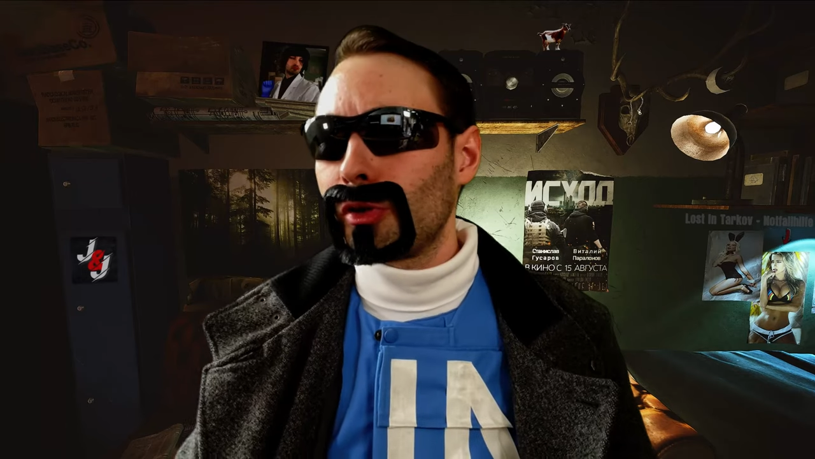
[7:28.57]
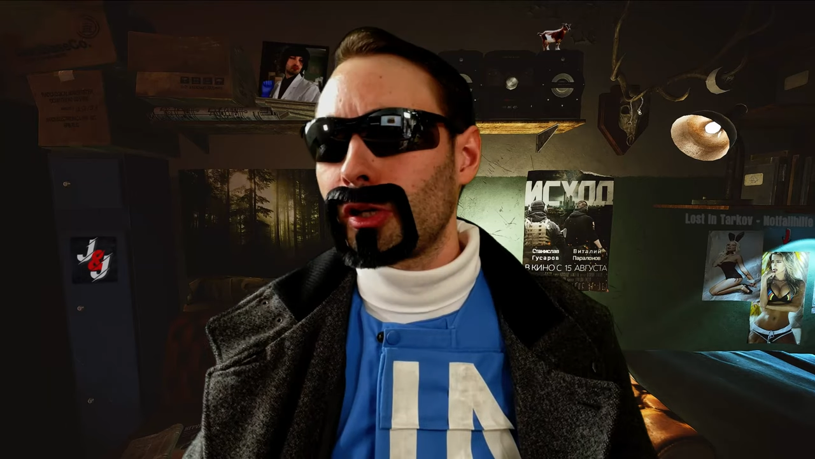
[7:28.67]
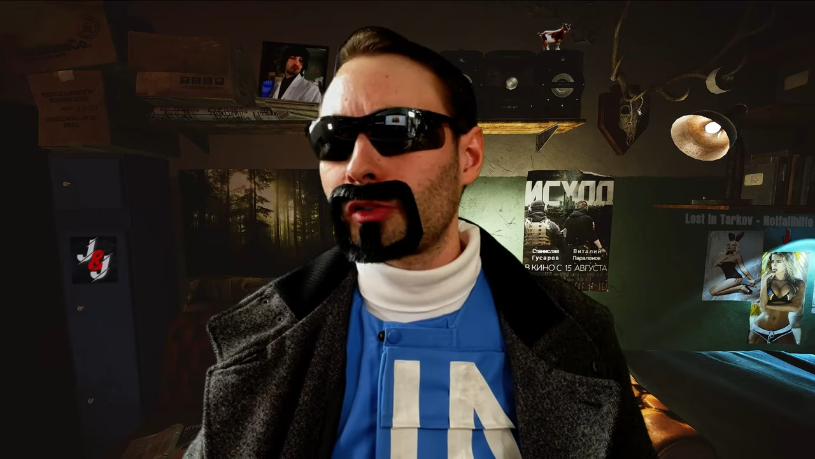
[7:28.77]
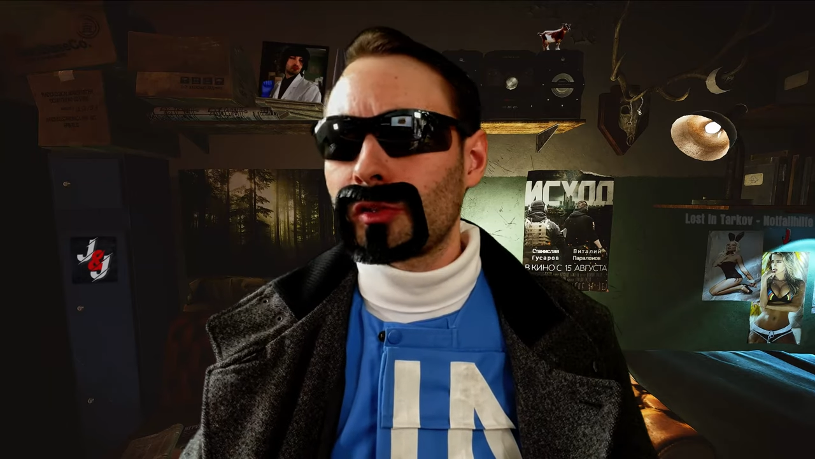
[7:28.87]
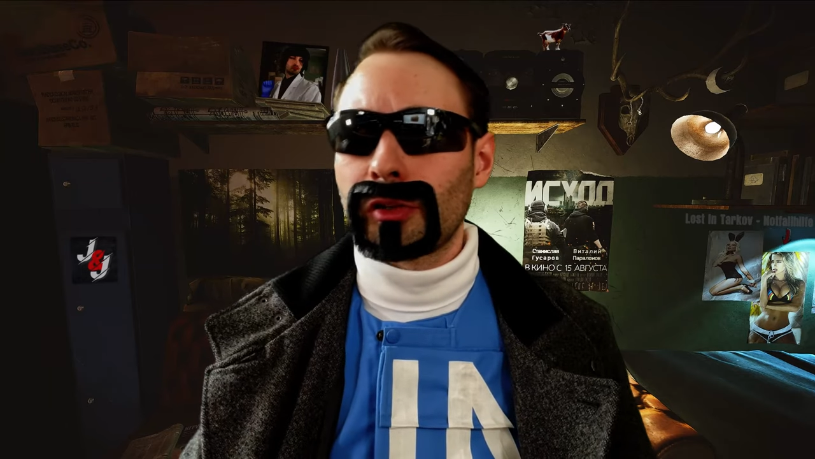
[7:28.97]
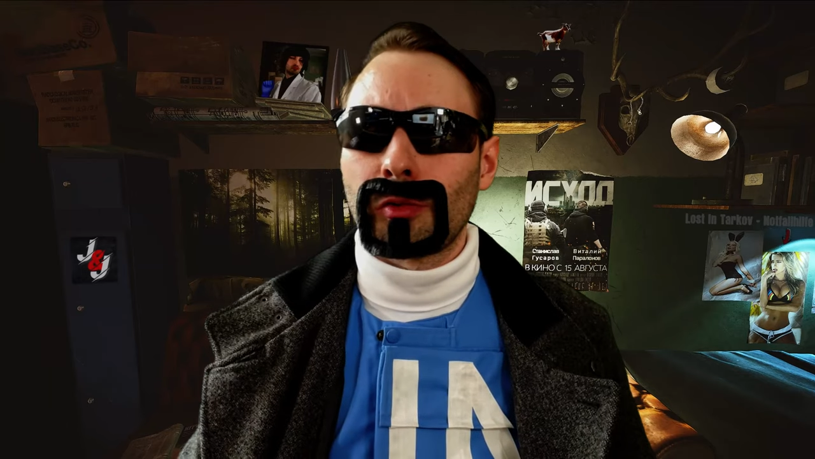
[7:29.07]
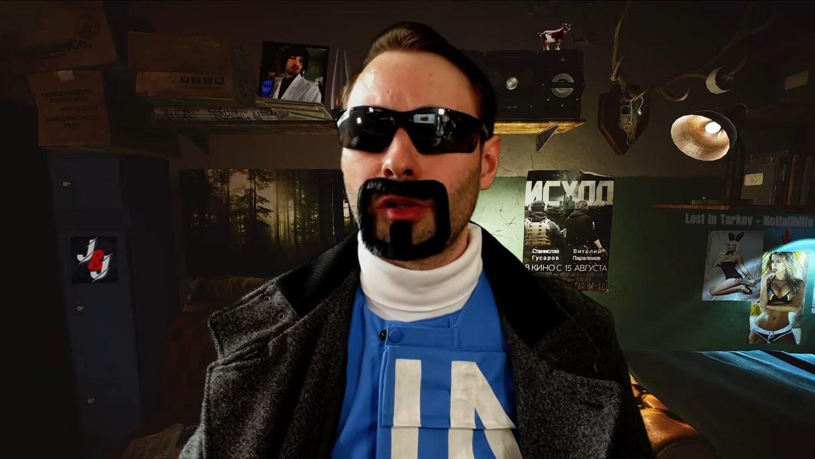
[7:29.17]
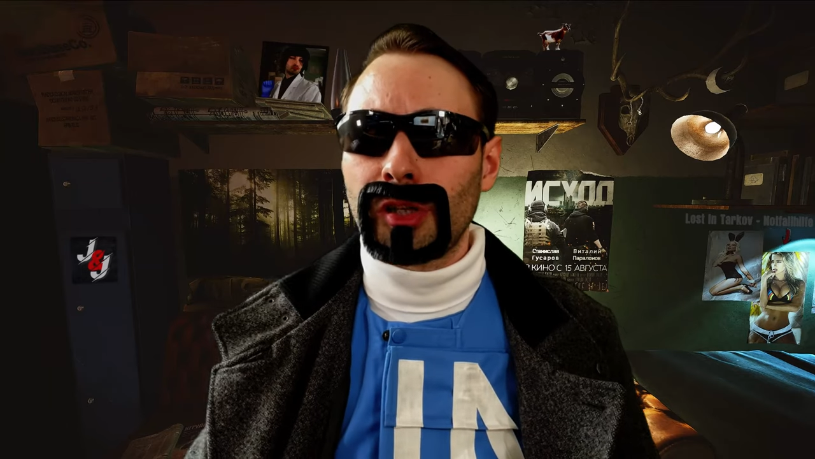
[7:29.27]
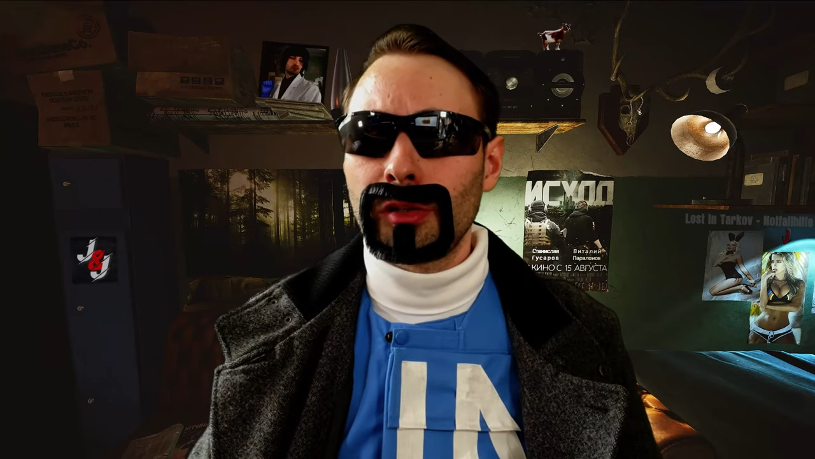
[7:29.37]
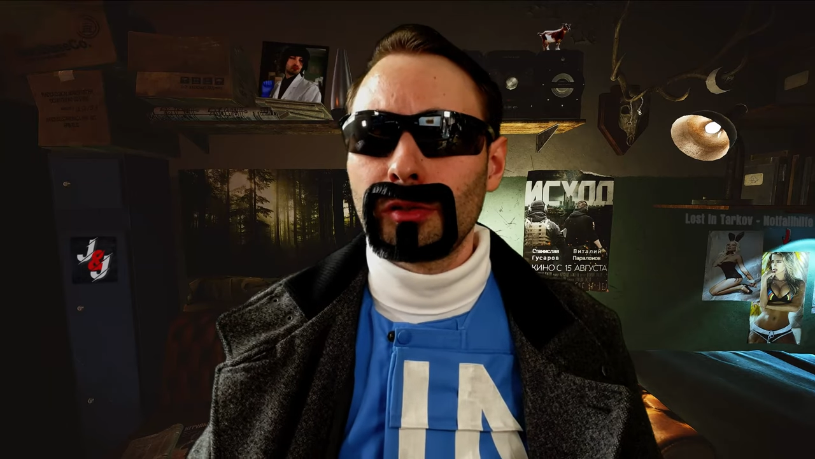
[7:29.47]
mit X legst du
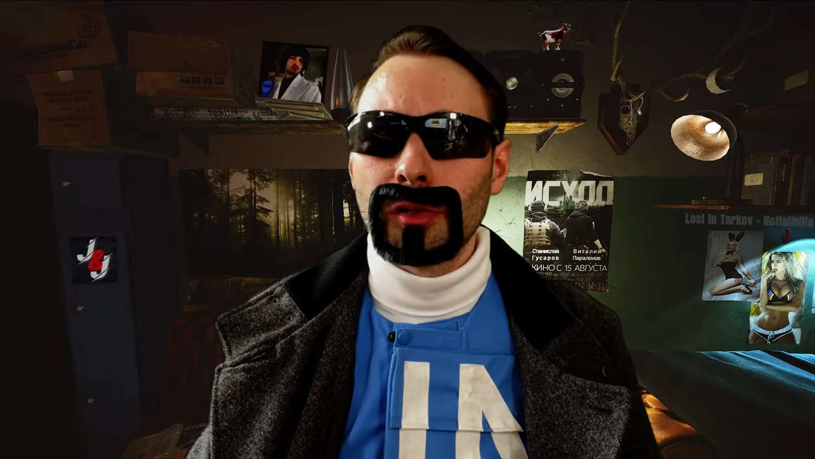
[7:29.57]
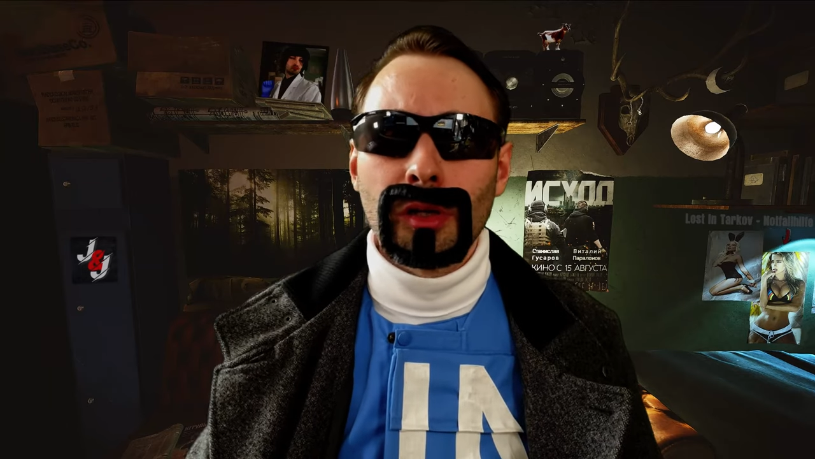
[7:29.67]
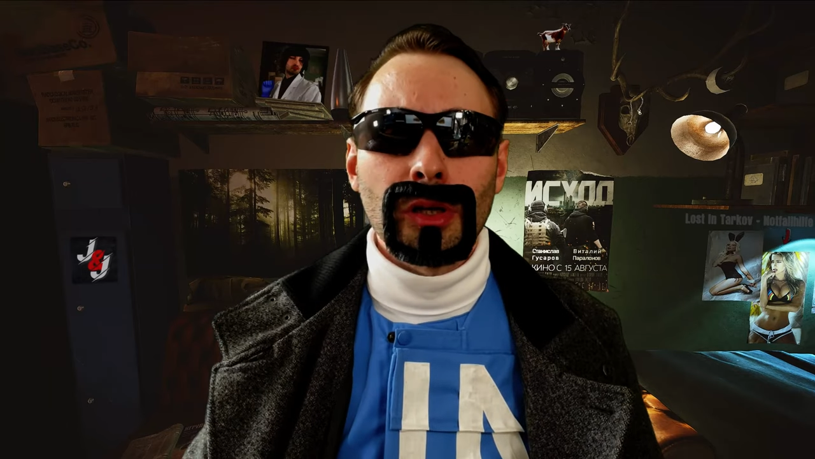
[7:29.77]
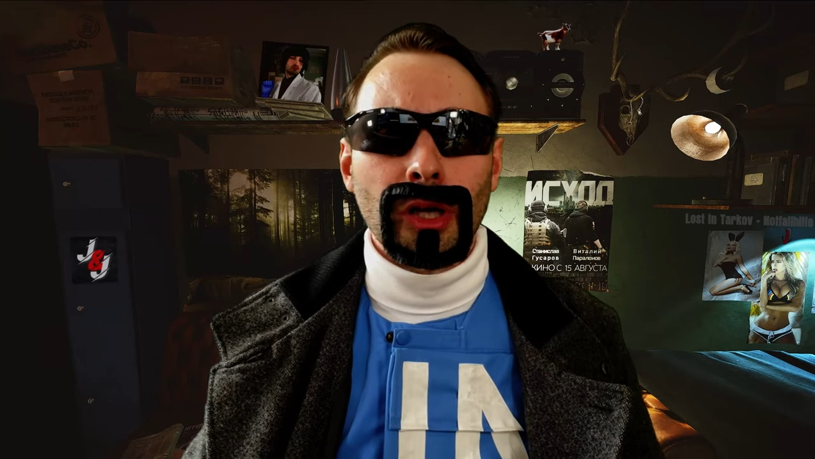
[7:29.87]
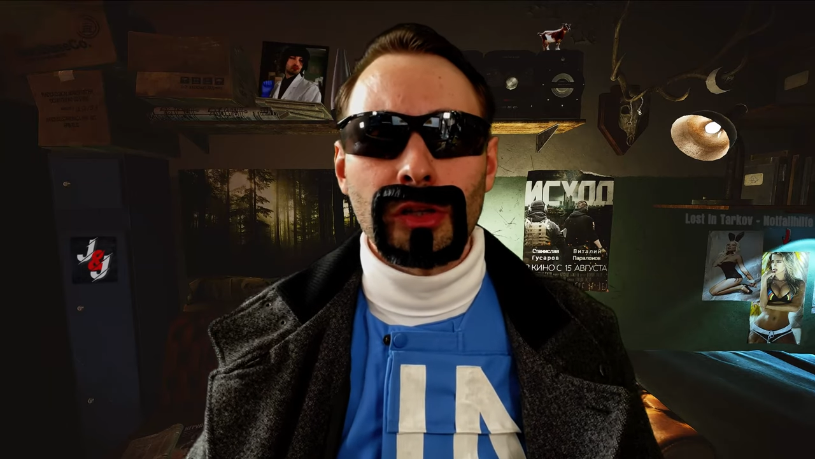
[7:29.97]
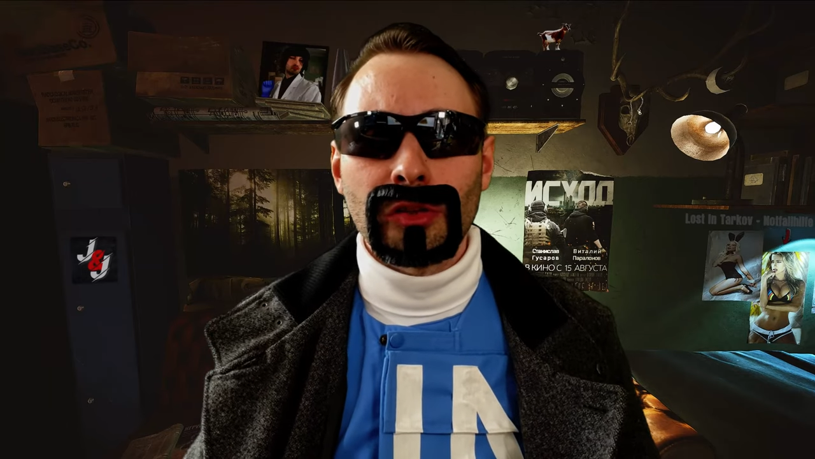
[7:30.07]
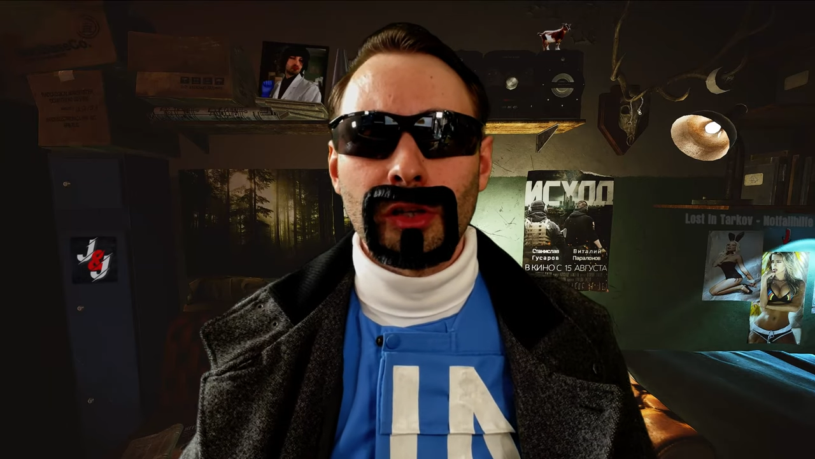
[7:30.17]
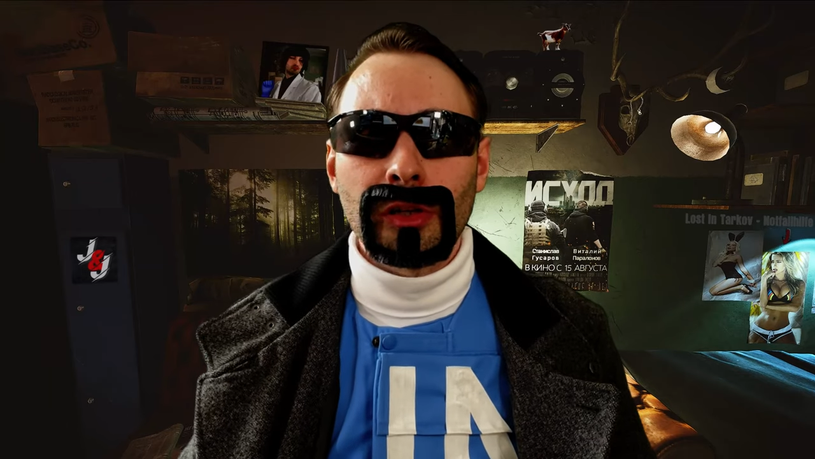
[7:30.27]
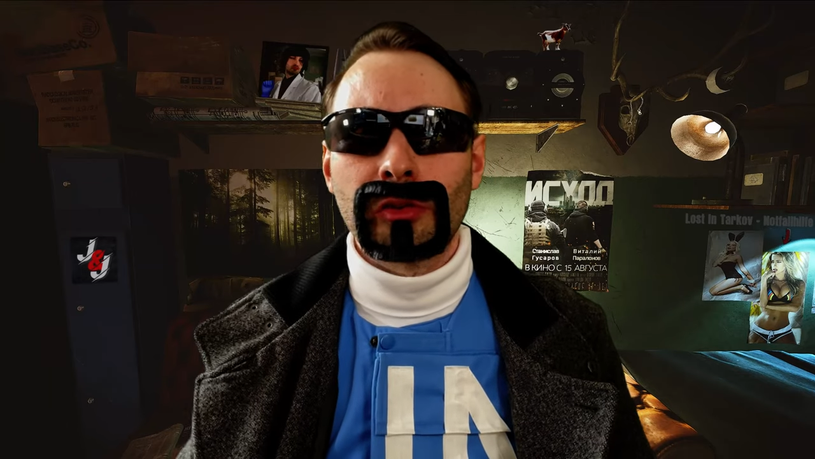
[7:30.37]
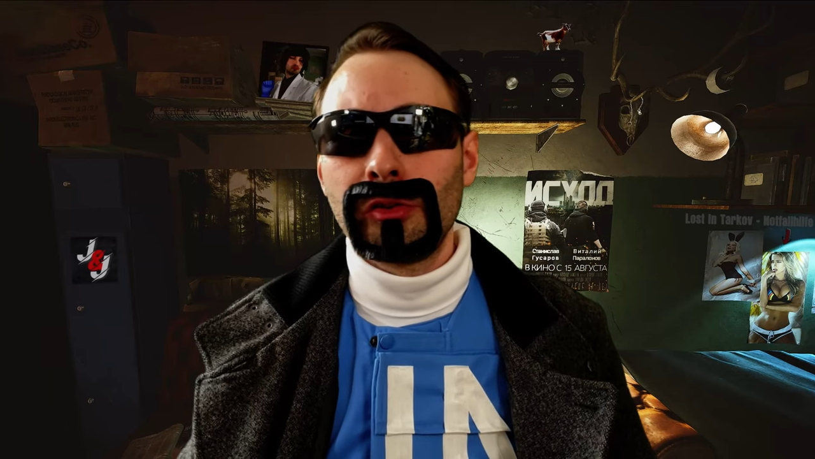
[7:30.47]
dich hin,
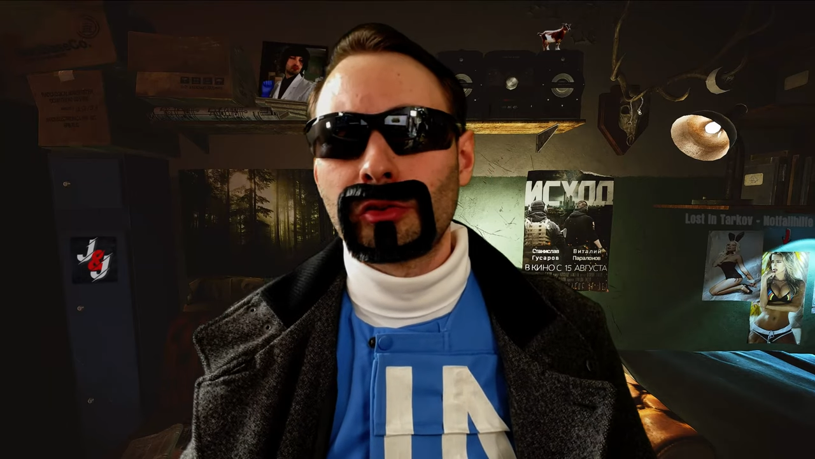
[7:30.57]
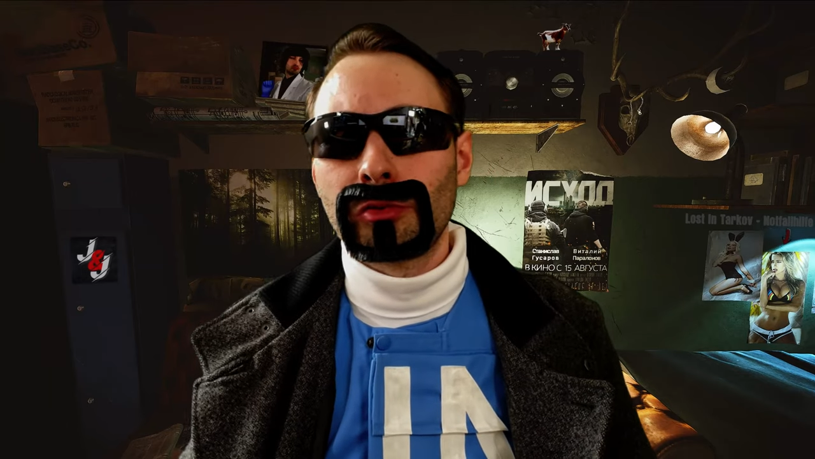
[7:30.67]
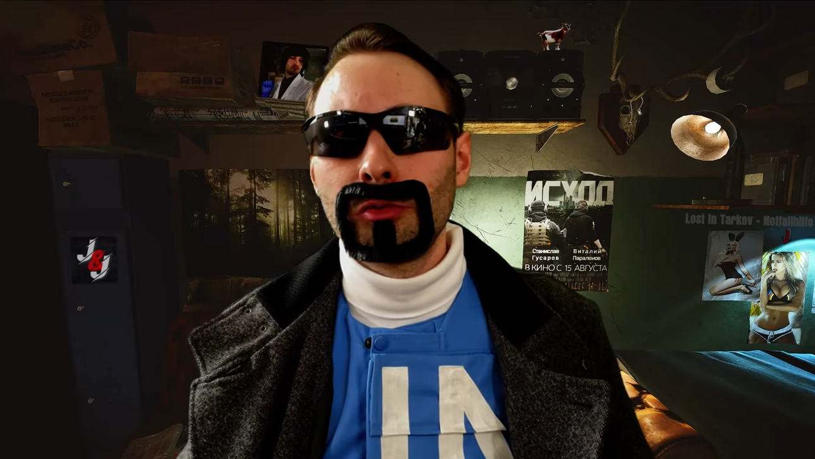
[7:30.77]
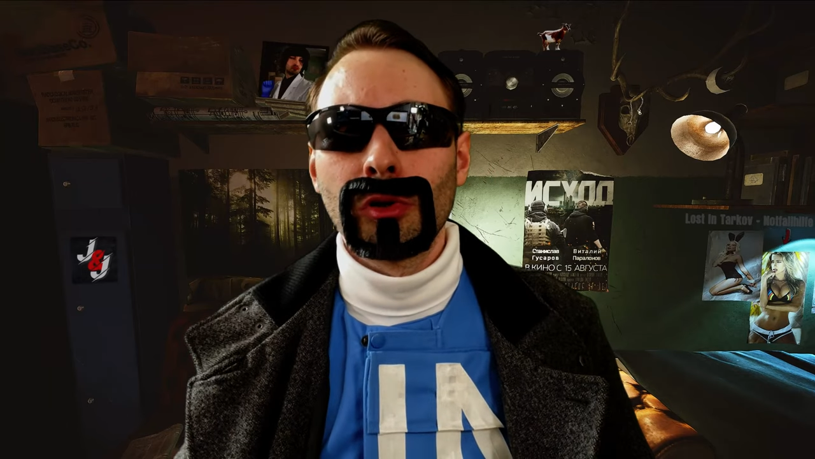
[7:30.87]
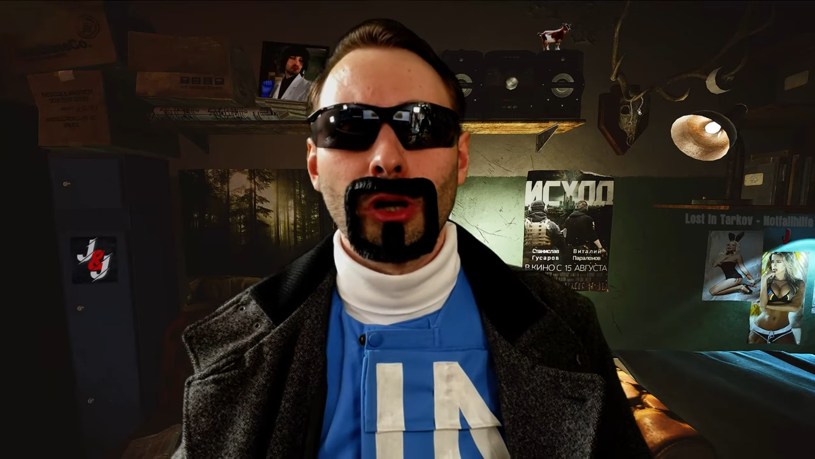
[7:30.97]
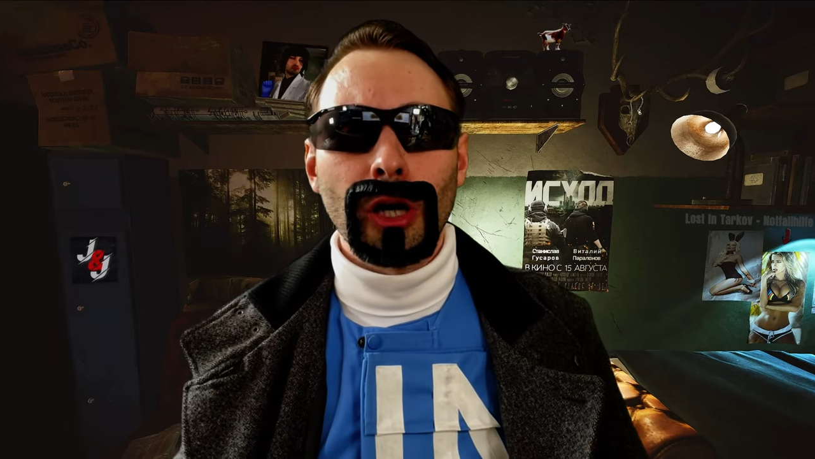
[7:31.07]
Rechtsklick zielst du,